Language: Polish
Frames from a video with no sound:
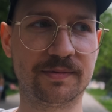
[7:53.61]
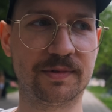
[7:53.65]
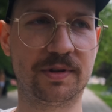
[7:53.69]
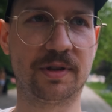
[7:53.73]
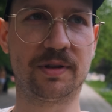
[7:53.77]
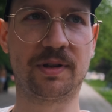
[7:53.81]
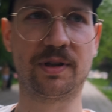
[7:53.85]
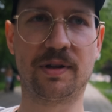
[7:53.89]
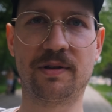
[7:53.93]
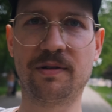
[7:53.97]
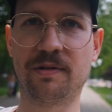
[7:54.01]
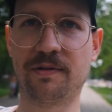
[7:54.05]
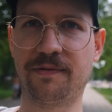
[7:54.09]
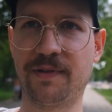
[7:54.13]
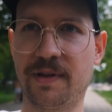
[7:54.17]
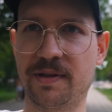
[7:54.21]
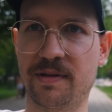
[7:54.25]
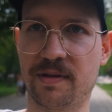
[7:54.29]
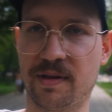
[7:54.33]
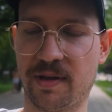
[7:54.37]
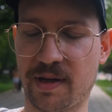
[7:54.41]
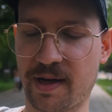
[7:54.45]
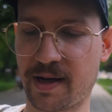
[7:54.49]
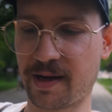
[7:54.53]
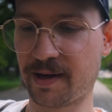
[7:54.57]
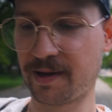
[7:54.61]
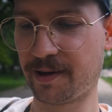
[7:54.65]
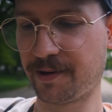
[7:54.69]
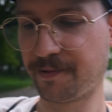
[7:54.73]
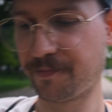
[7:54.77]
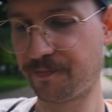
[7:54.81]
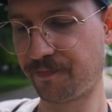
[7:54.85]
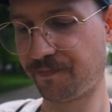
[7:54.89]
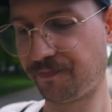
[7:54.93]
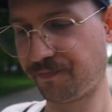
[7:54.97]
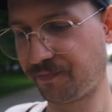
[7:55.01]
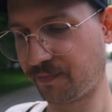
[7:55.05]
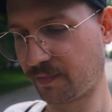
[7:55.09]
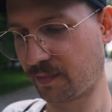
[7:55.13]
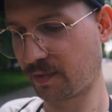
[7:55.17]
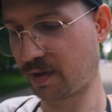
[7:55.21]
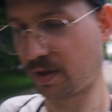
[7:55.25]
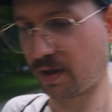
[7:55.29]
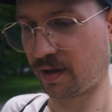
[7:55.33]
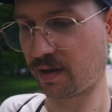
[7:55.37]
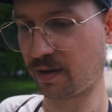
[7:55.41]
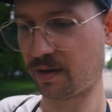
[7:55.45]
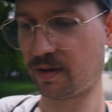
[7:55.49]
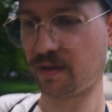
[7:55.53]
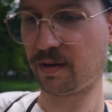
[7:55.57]
do tego kwestia mm,
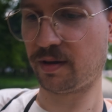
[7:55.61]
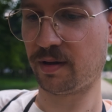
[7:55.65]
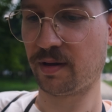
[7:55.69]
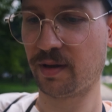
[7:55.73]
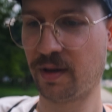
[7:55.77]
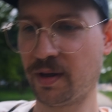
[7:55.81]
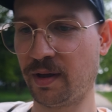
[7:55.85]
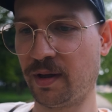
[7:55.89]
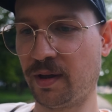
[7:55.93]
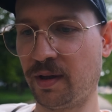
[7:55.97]
tej